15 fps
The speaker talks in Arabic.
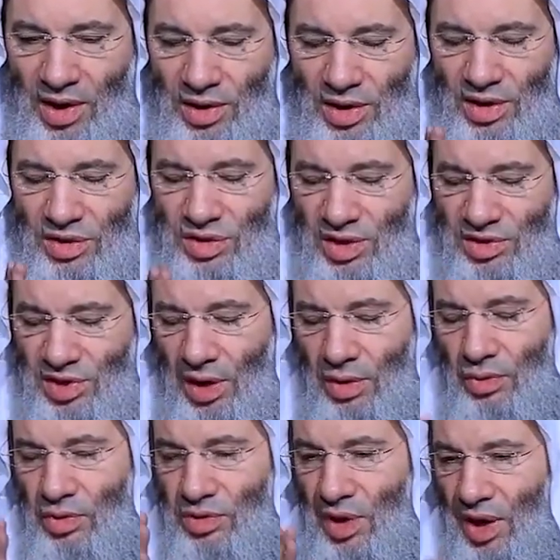أن
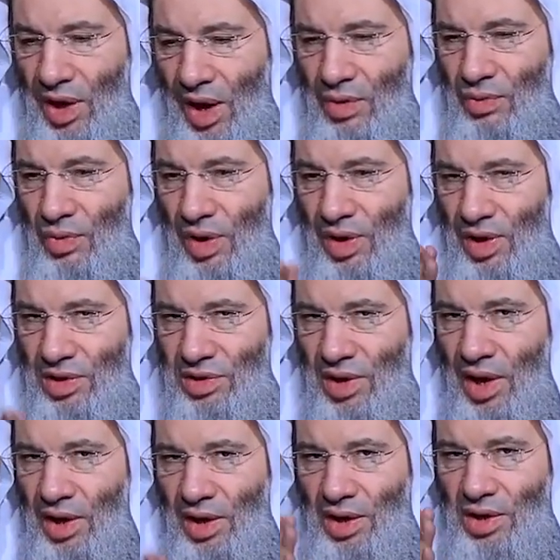التشهد الأول
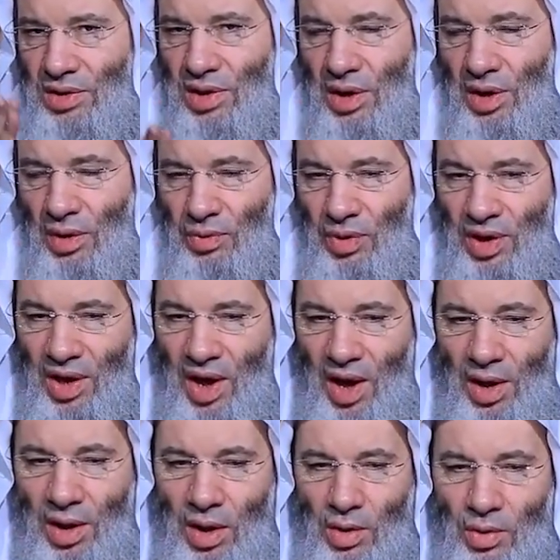ينتهي عند
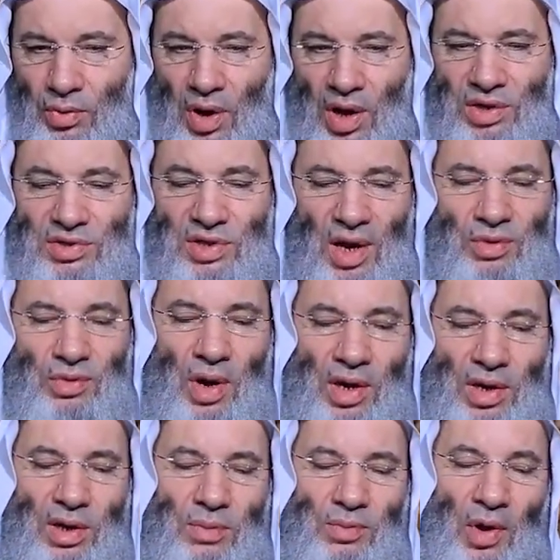قولك وأشهد
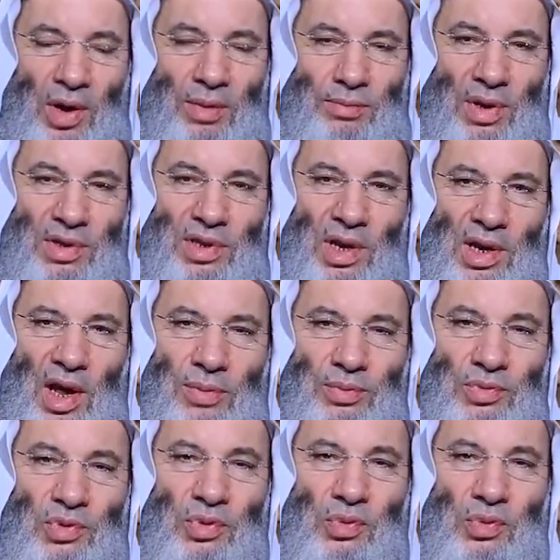أن محمدا عبده